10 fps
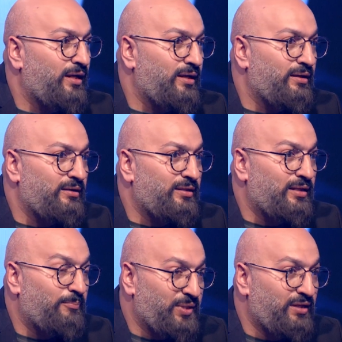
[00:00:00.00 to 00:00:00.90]

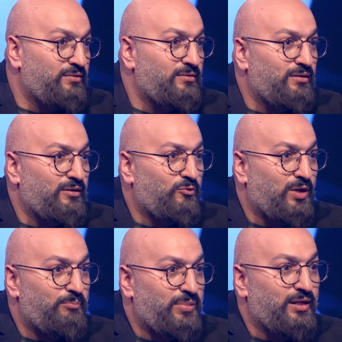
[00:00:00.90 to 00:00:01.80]
لبيد
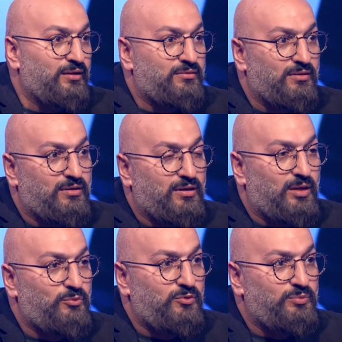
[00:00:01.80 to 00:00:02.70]
وبنت
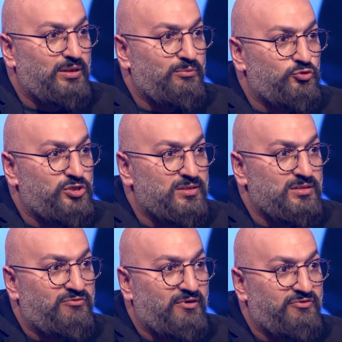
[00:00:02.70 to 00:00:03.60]
قاموا
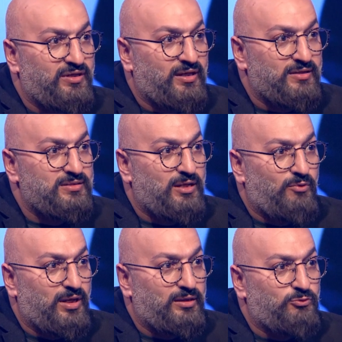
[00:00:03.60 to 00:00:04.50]
بمجازفه في غزه
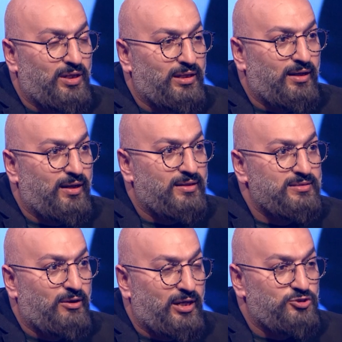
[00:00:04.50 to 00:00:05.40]
وعدوان على
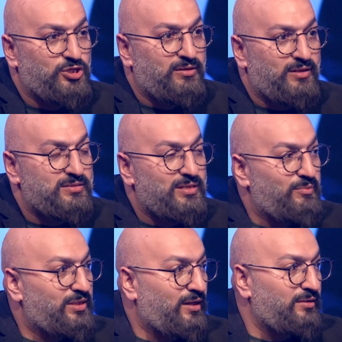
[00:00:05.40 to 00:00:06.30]
غزه وعلى الجهاد
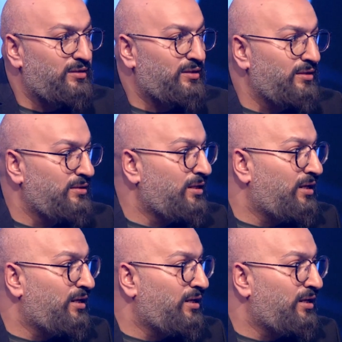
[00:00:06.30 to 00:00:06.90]
الاسلامي تحديدا